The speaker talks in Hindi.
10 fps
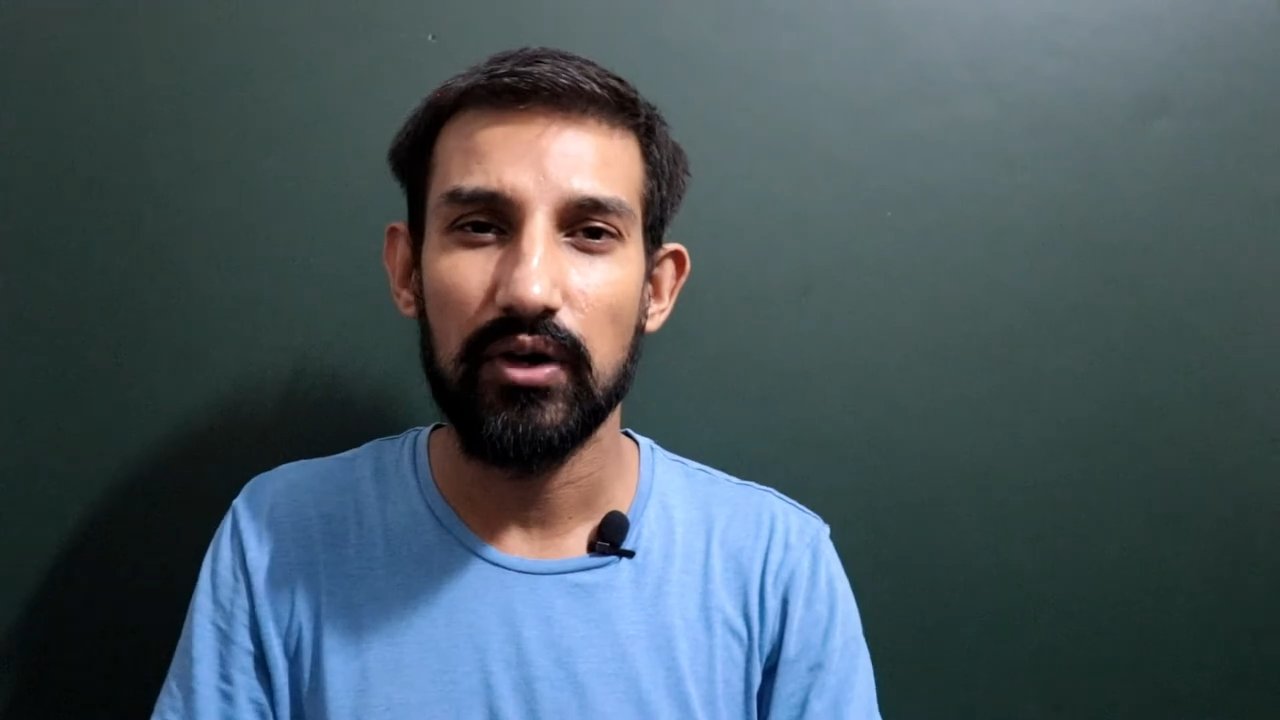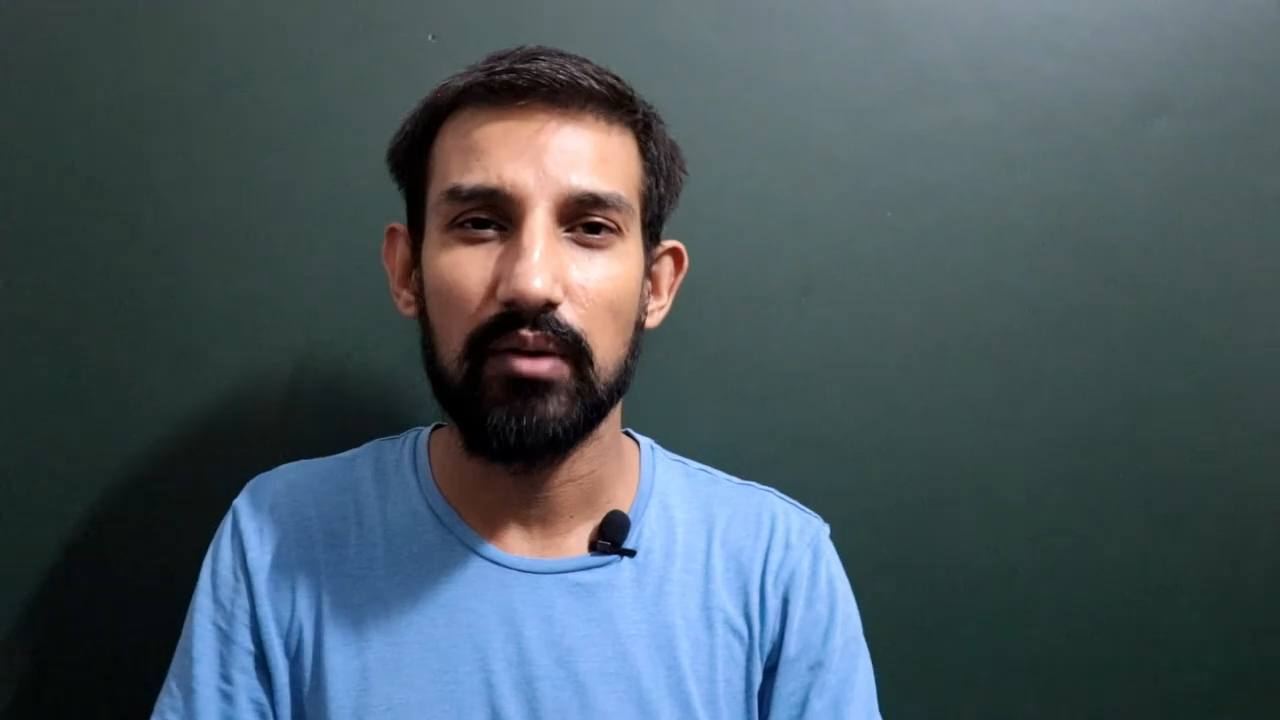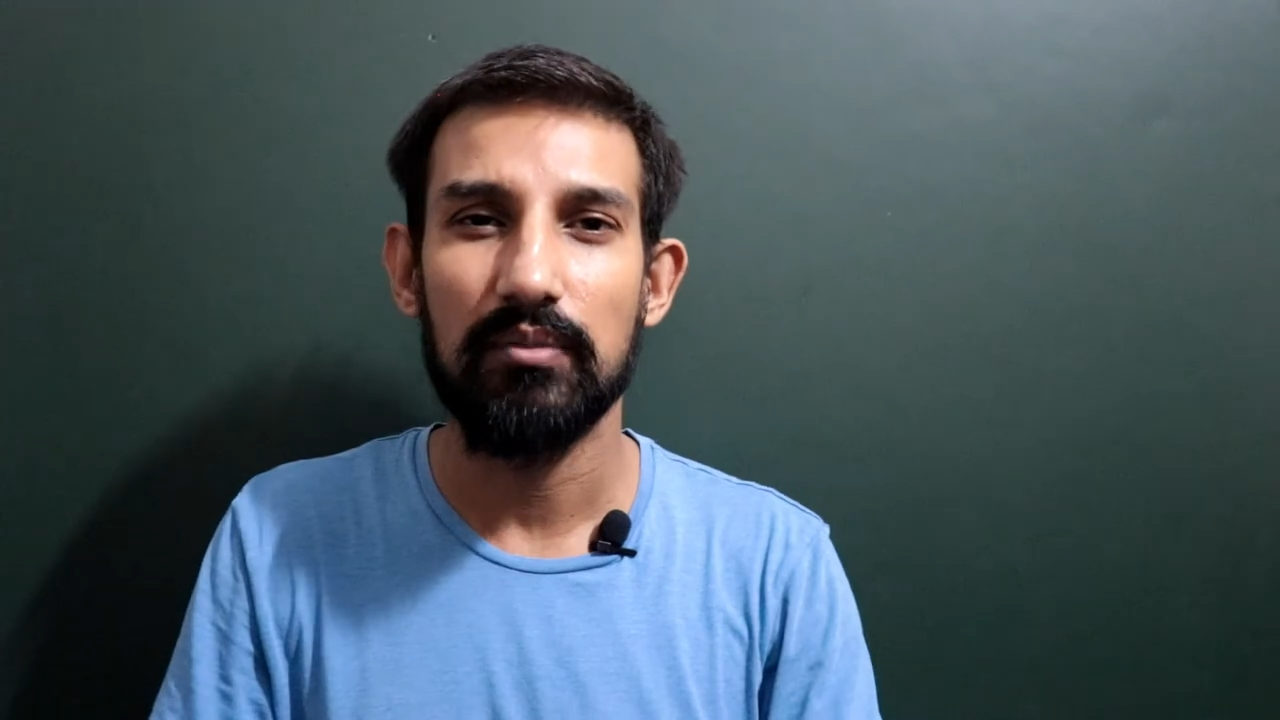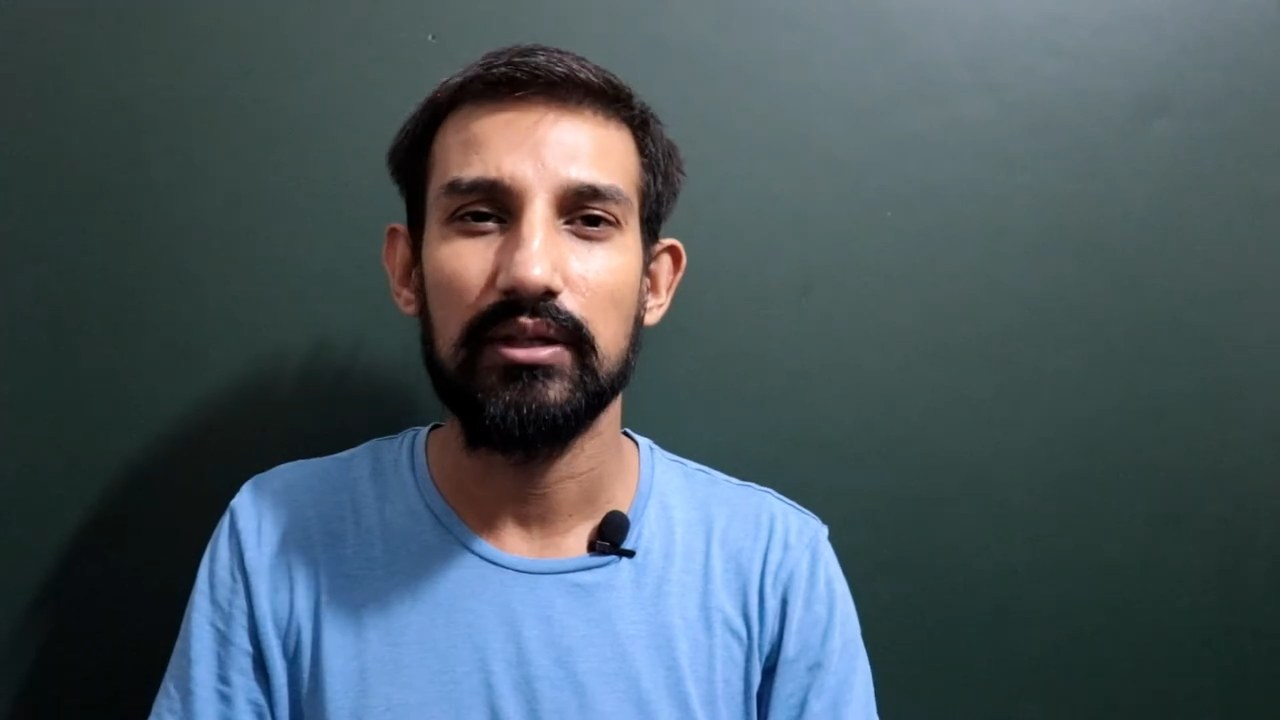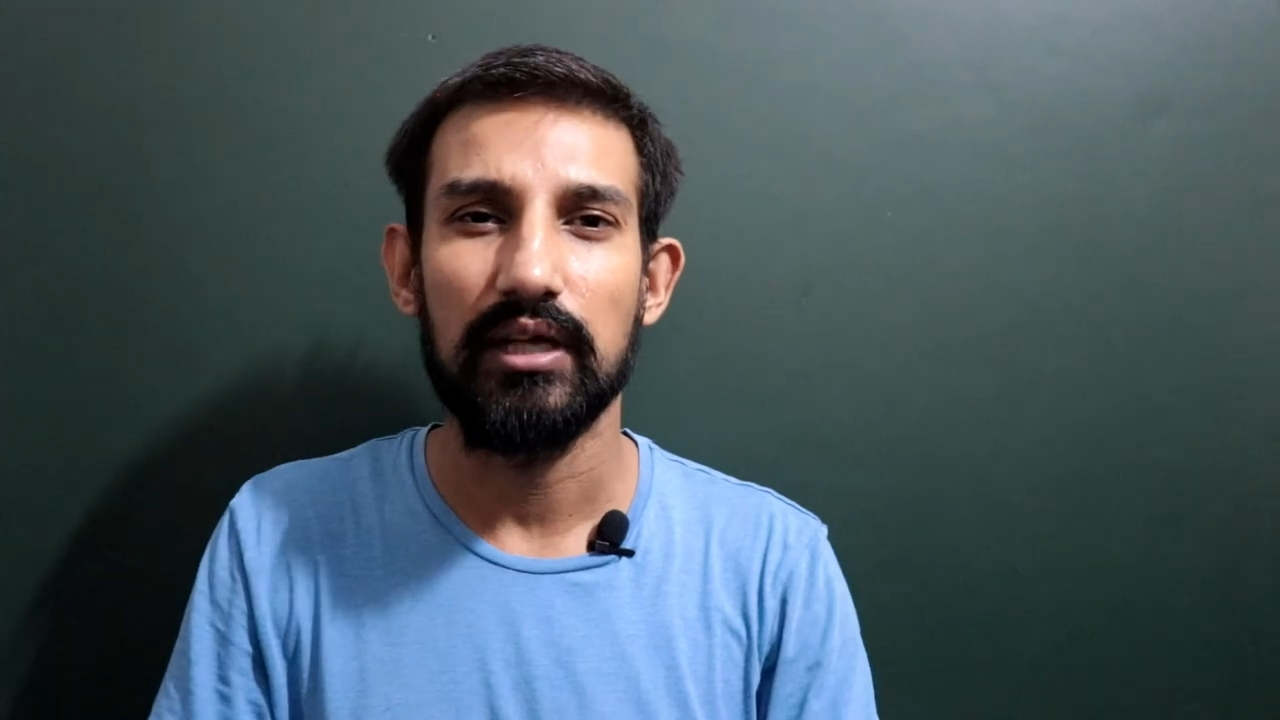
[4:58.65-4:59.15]

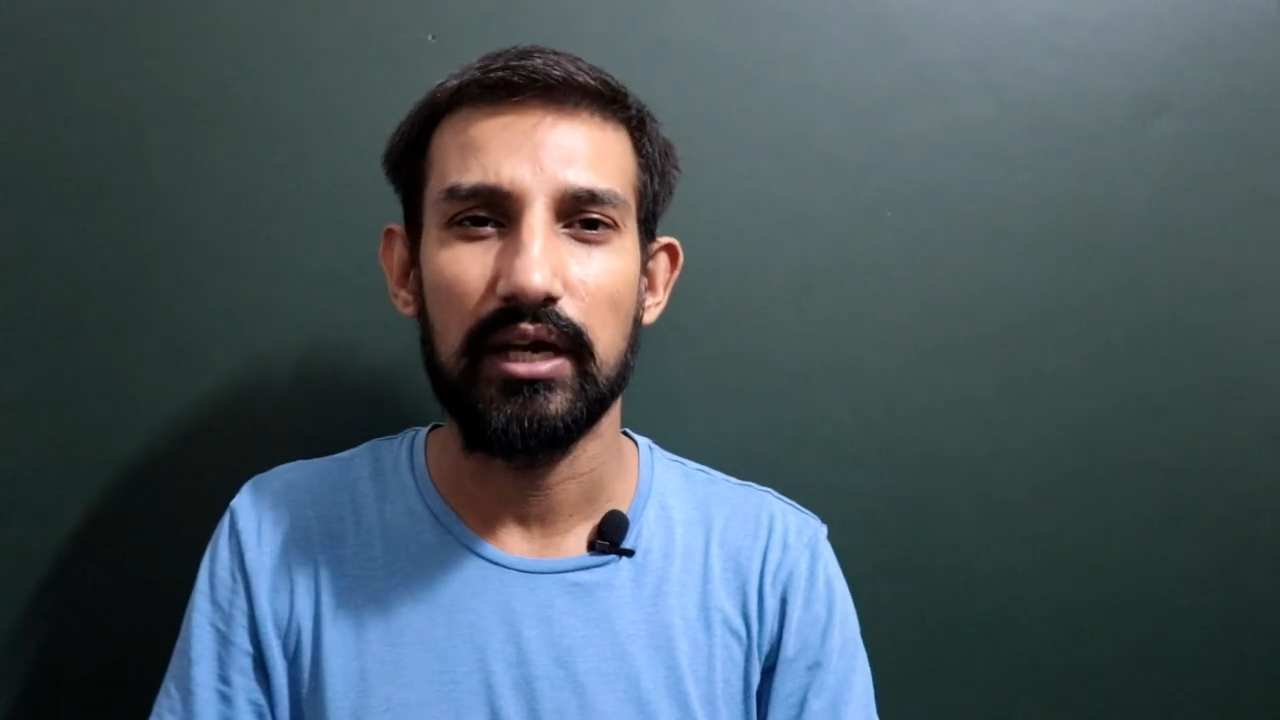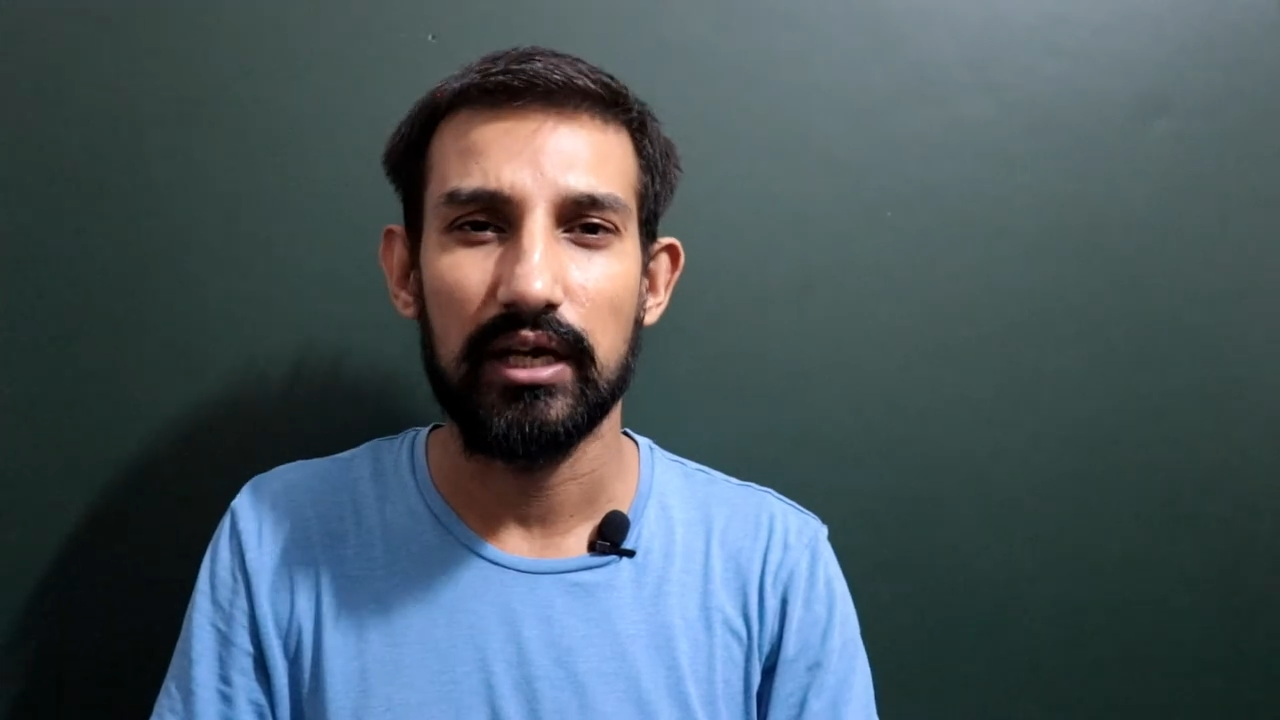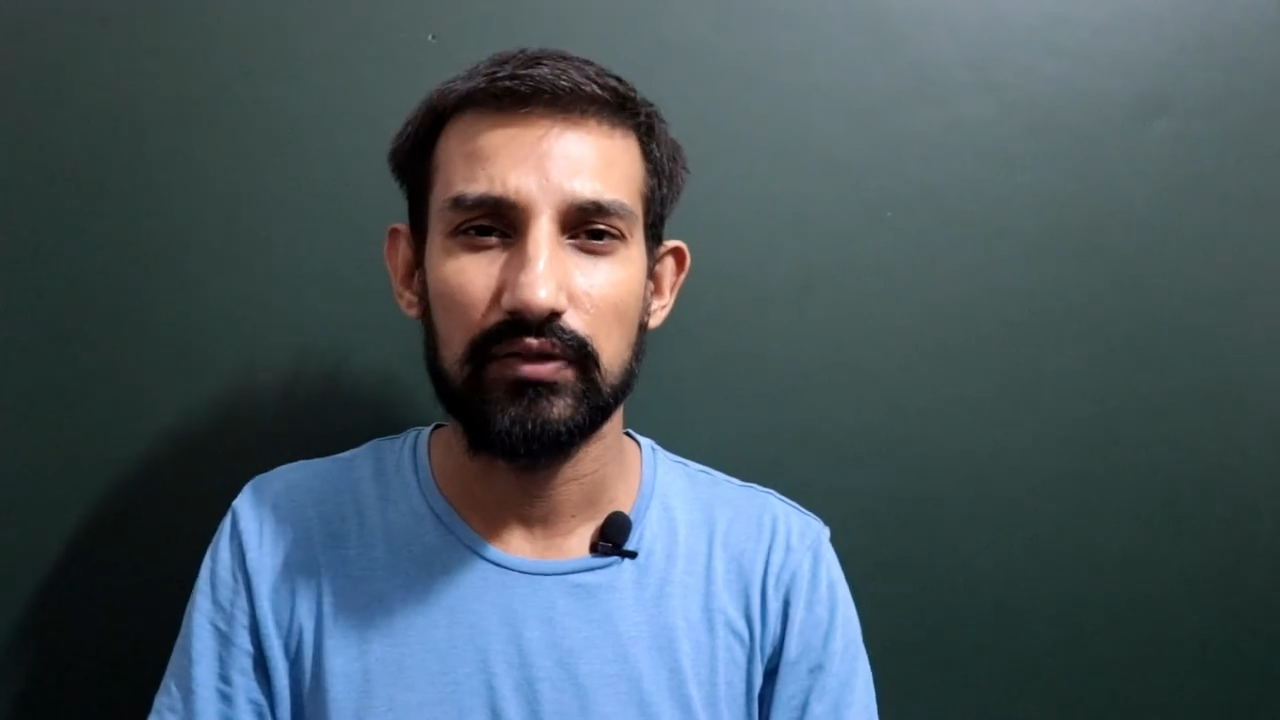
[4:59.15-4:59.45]
वीडियो मिलते मिलते हैं